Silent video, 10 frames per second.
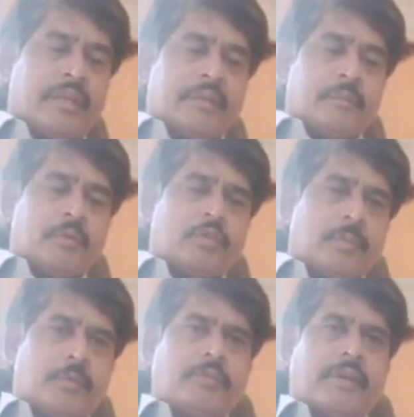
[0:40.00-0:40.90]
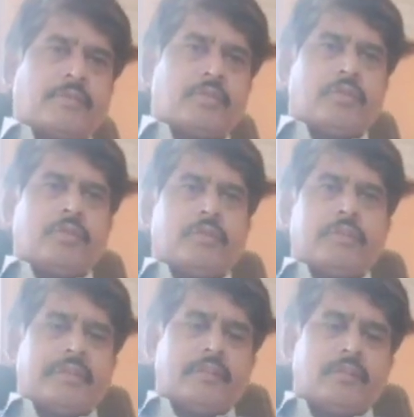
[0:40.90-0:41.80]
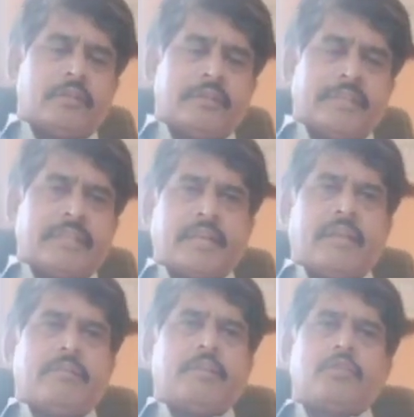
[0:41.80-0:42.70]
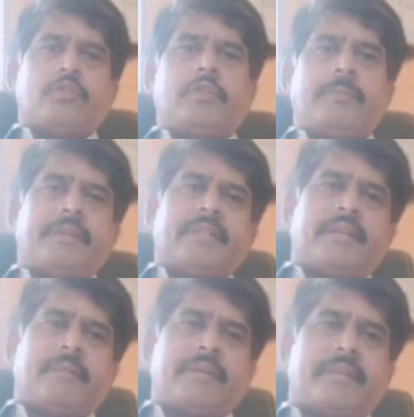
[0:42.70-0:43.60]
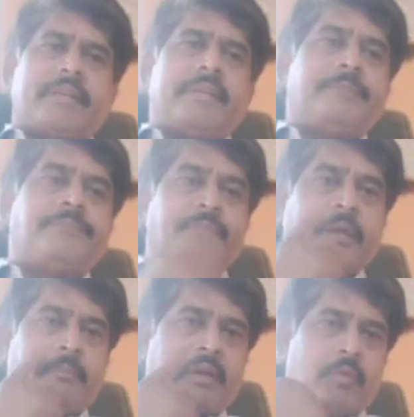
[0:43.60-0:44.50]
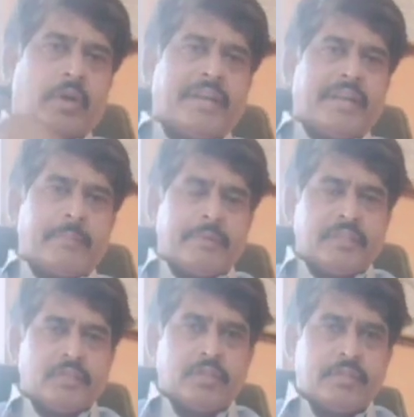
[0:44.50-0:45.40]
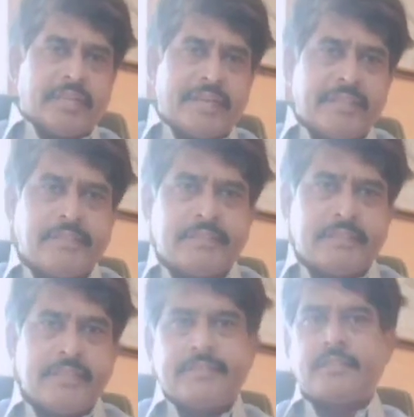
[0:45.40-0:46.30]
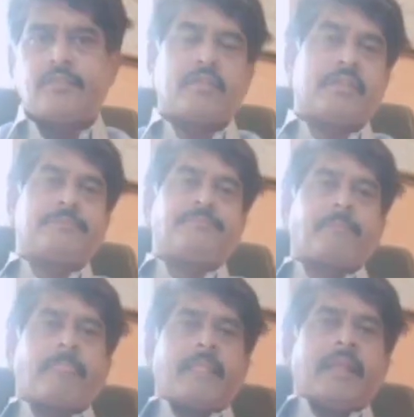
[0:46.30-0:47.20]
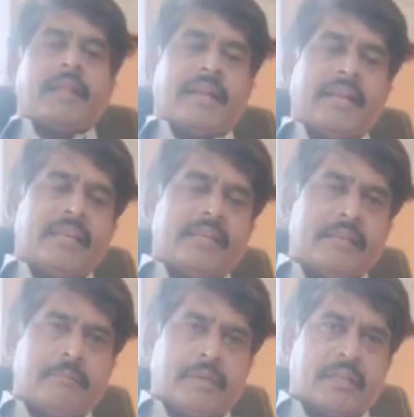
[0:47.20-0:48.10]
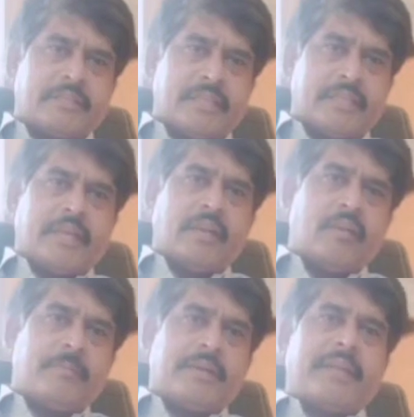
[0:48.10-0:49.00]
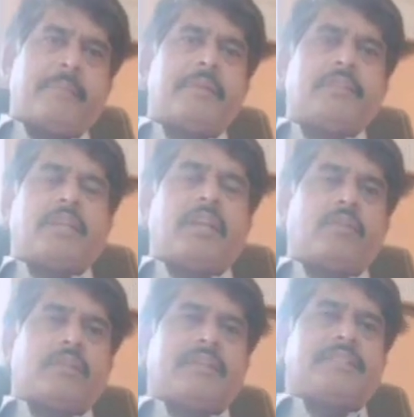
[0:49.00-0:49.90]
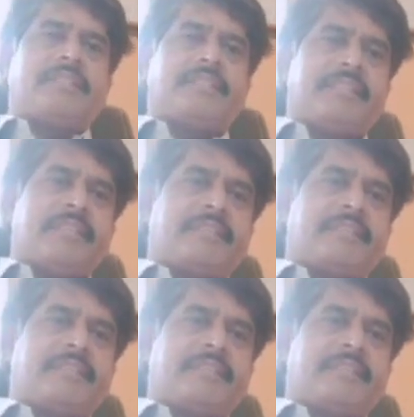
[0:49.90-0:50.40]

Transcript: ఇప్పుడు సపోజ్ వేసవి శీతాకాలం ఎందుకు ఇబ్బంది అంటే మనకి మన బాడీ టెంపరేచర్ థర్టీ సిక్స్ సెల్సియస్ ఉంటుంది కానీ మన శీతాకాలంలో మన టెంపరేచర్ ఎలా ఉంటుంది అంటే సిక్స్టీన్